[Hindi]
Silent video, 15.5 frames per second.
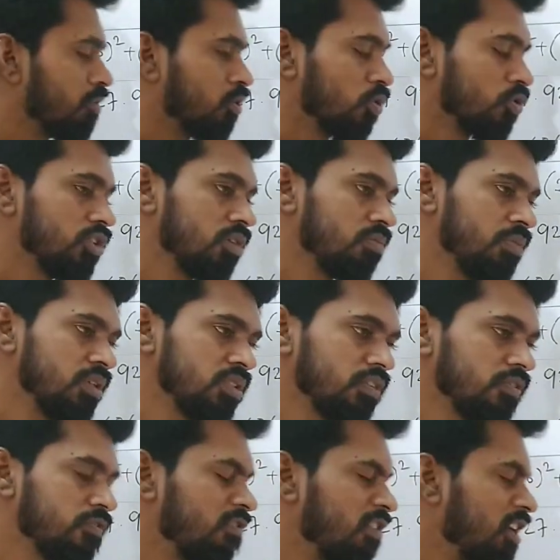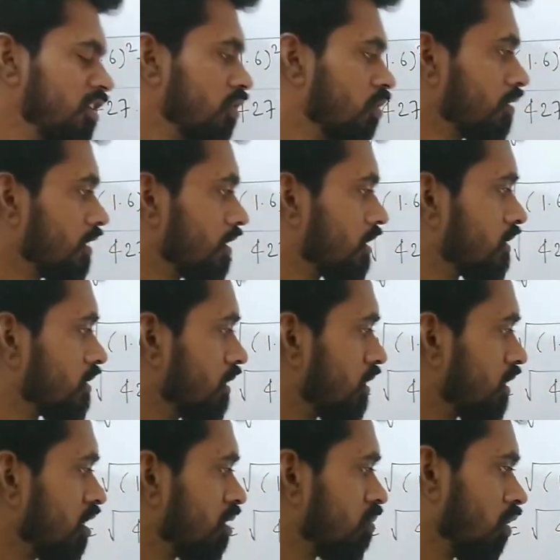अब क्वेश्चन में सिर्फ फाइंड आउट द
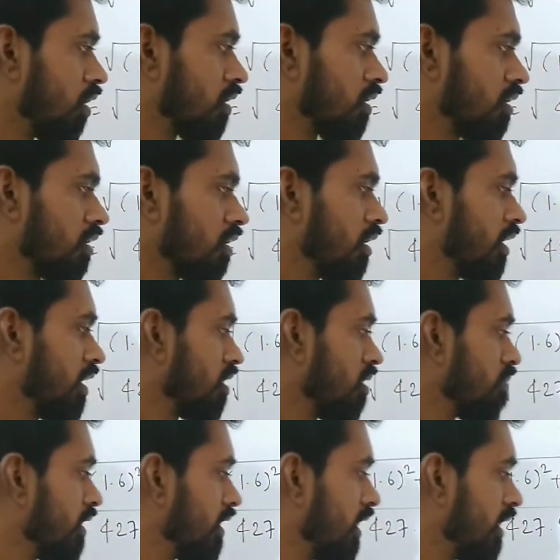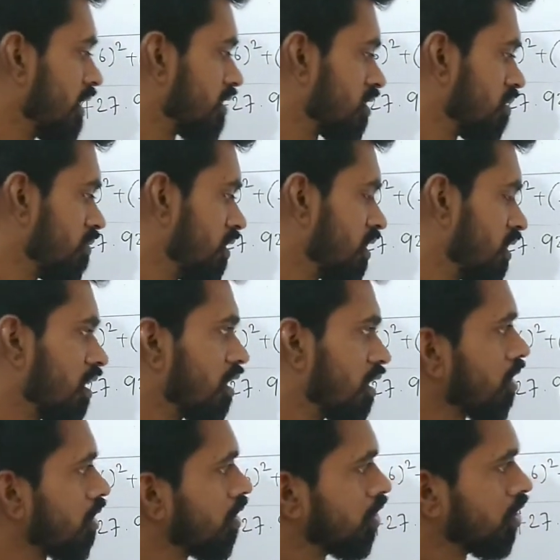रिजल्टेंट बोला था लेकिन हमने डायरेक्शन भी
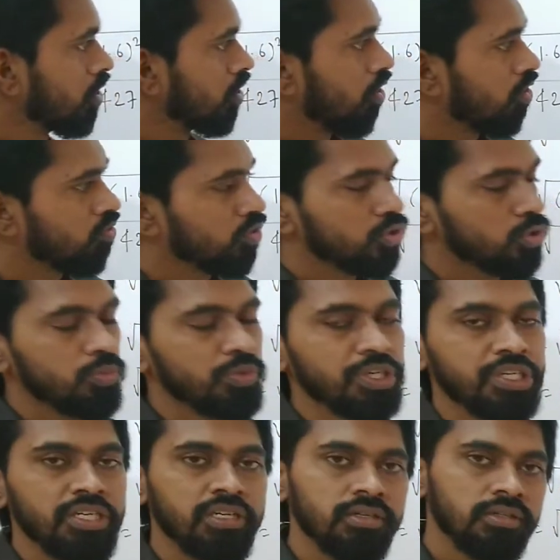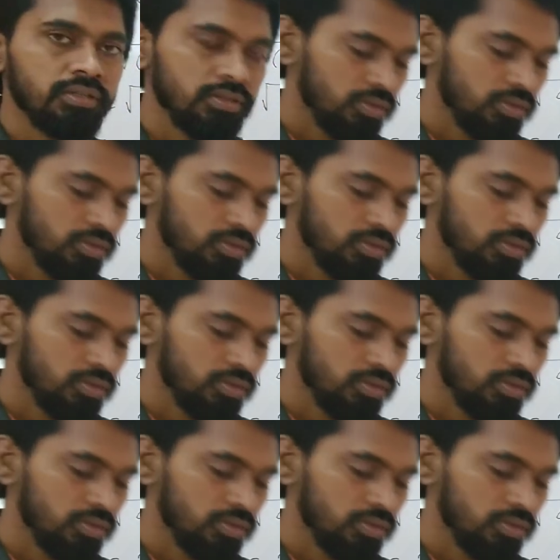निकाला और वो शो भी किया